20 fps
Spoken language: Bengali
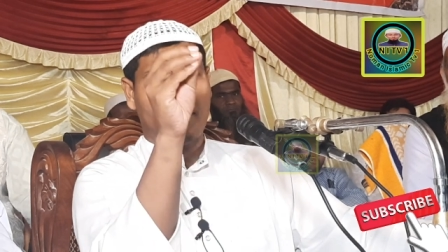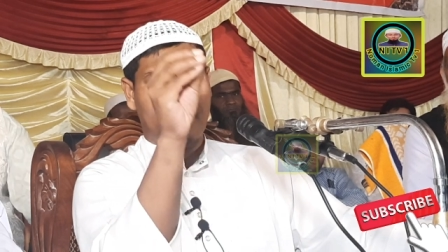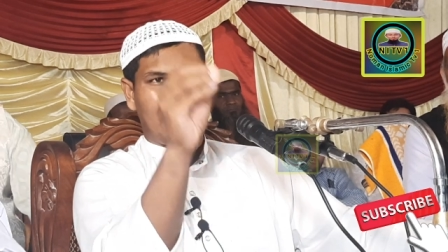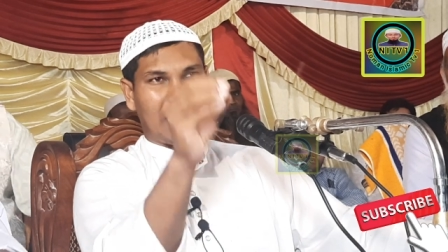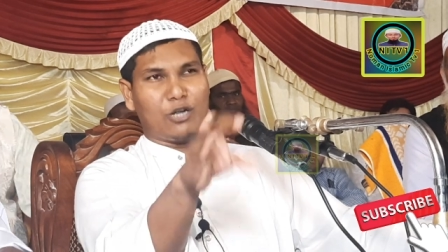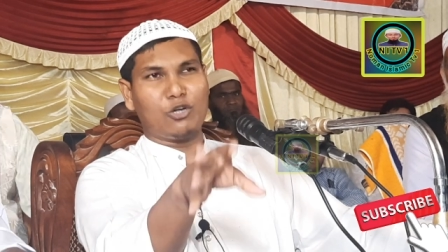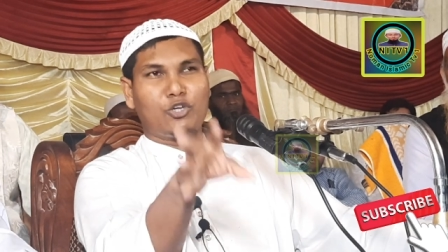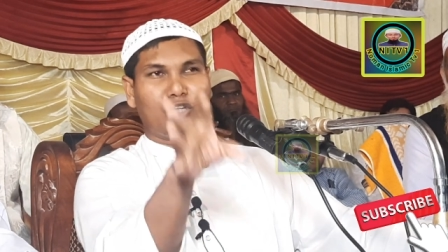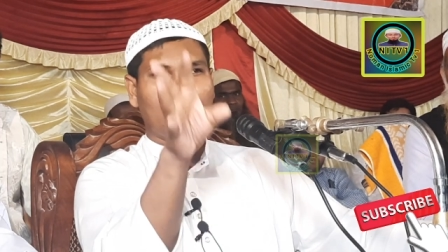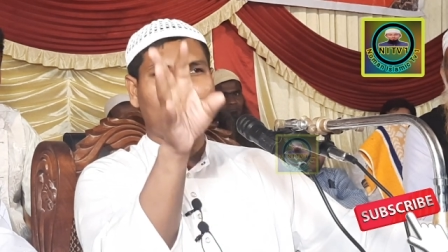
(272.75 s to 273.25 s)

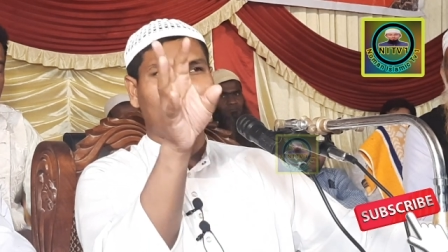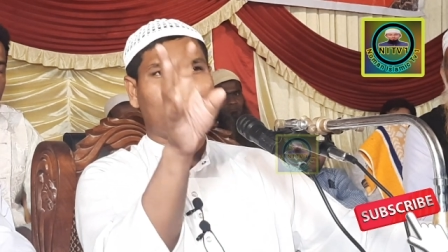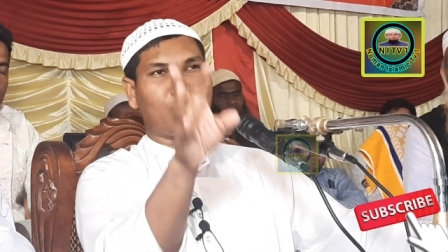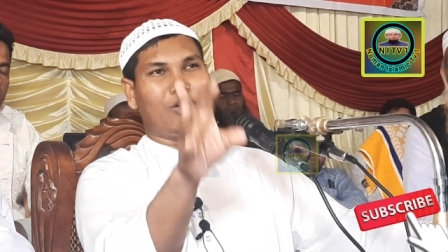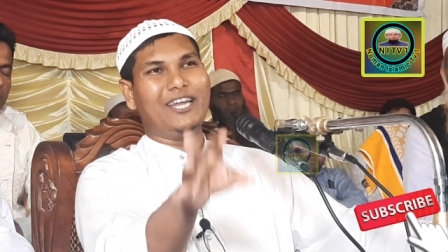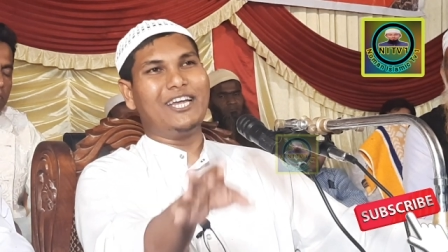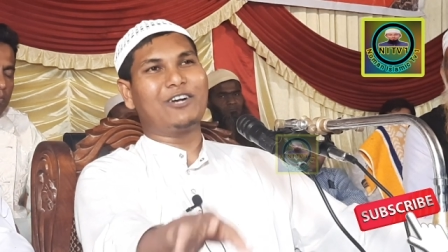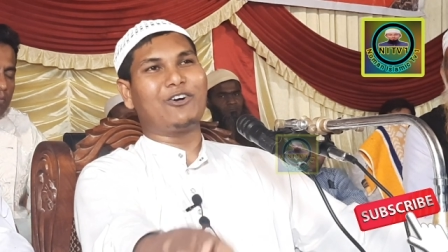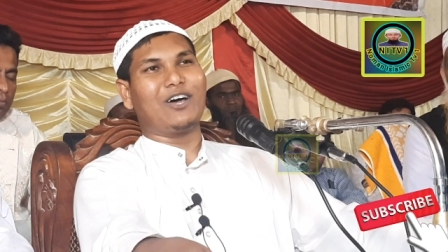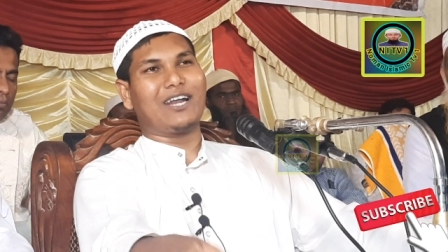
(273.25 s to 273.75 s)
মানুষের
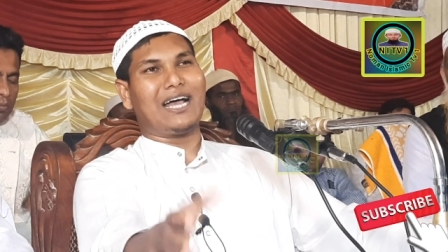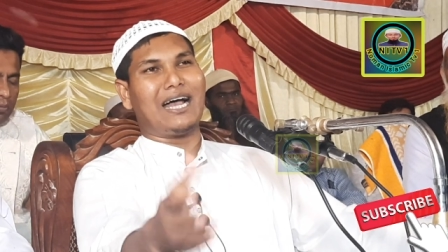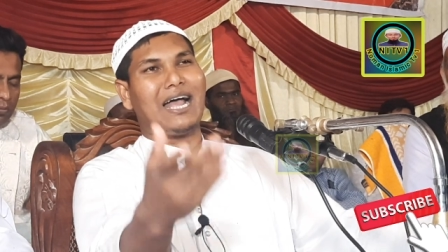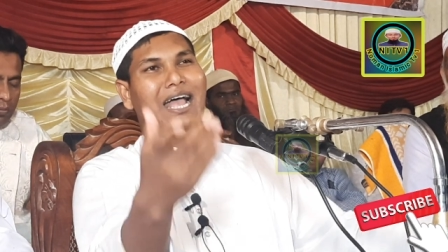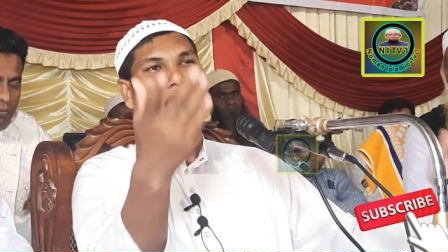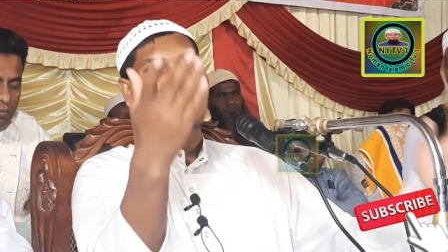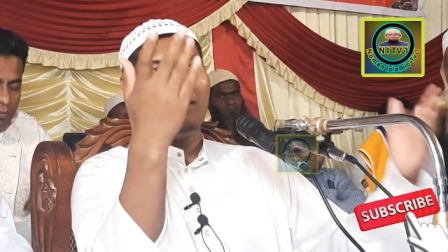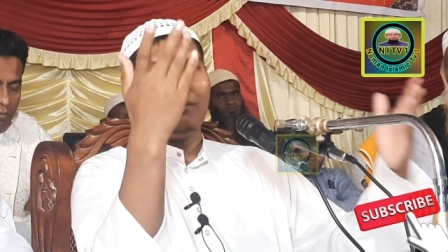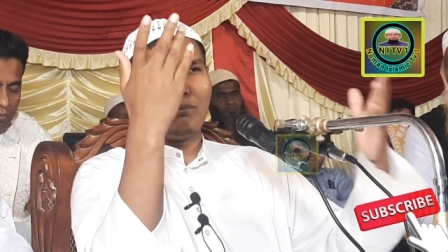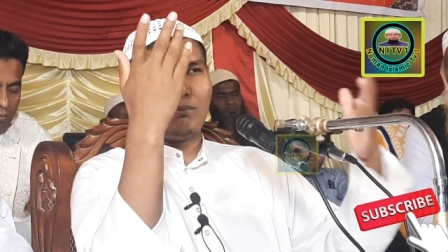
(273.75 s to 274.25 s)
তৈরি করা
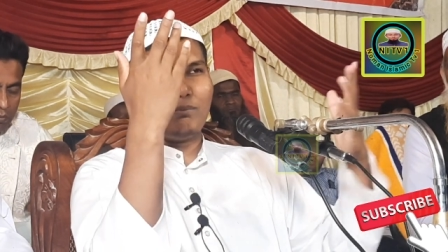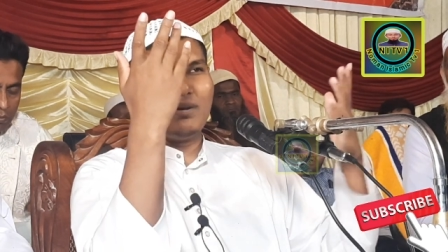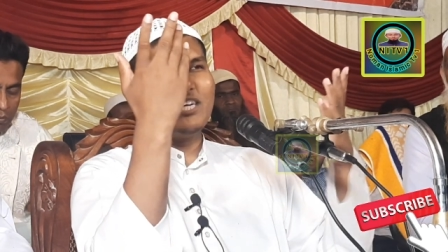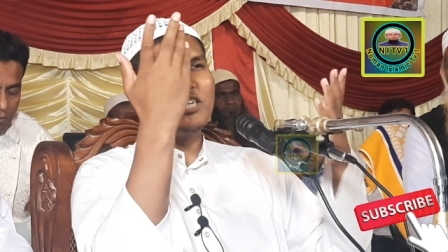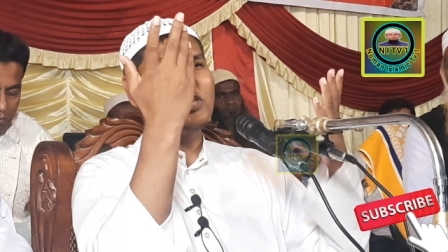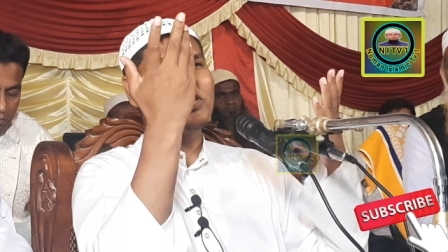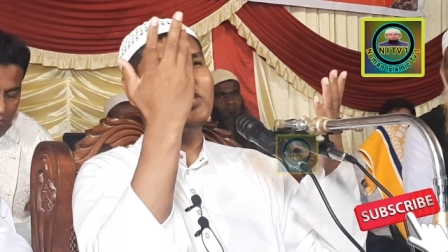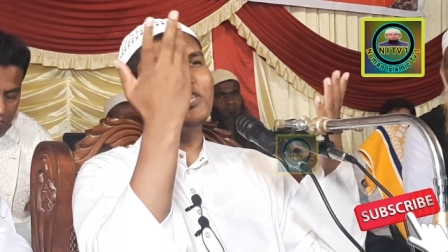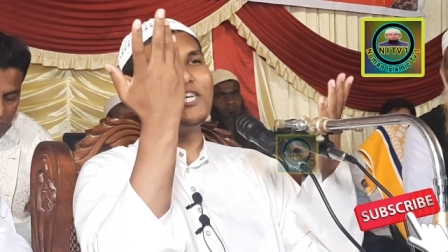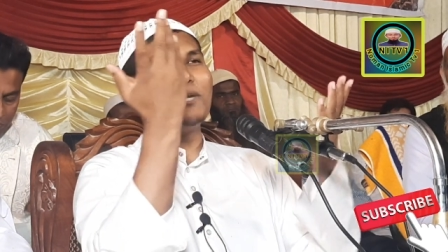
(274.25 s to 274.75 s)

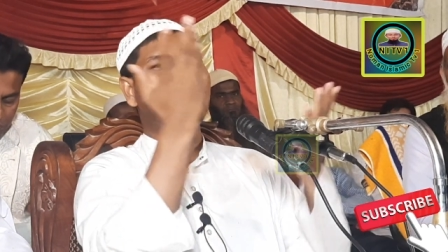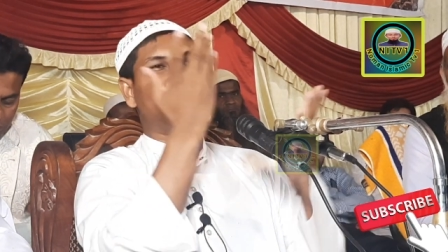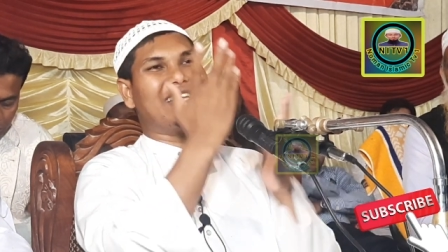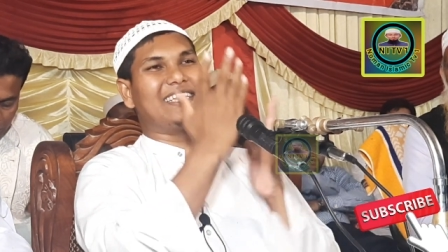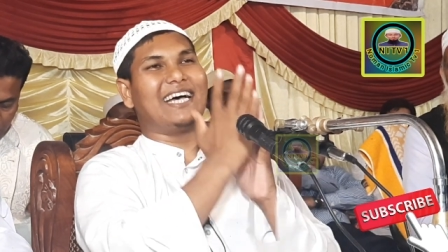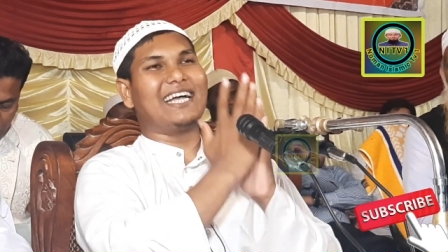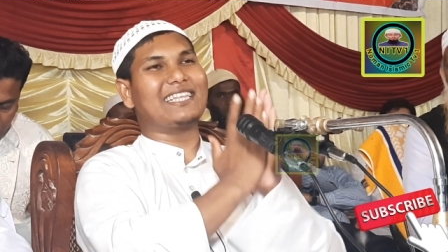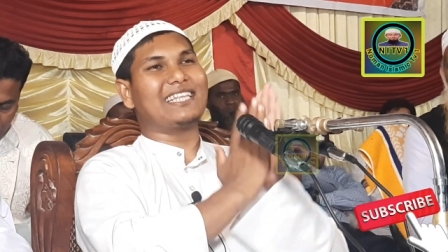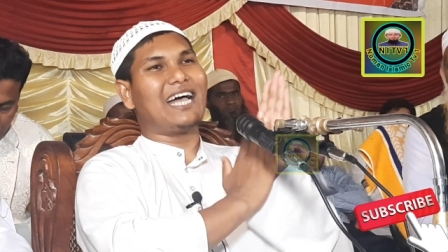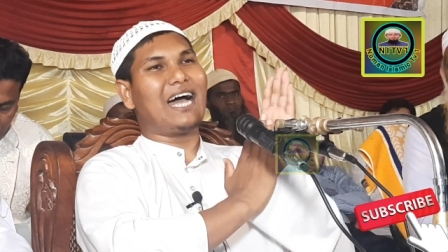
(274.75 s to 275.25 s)
মিষ্টি
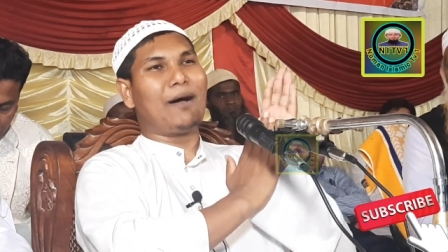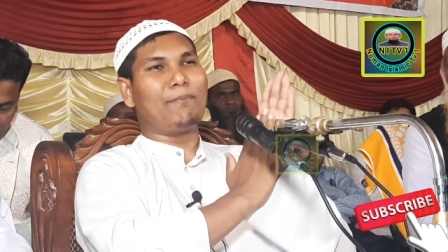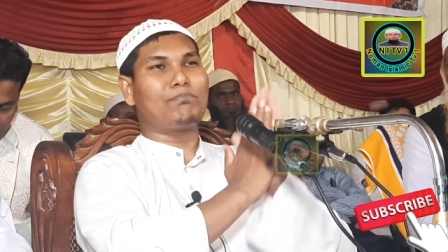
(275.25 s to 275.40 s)
বেদাত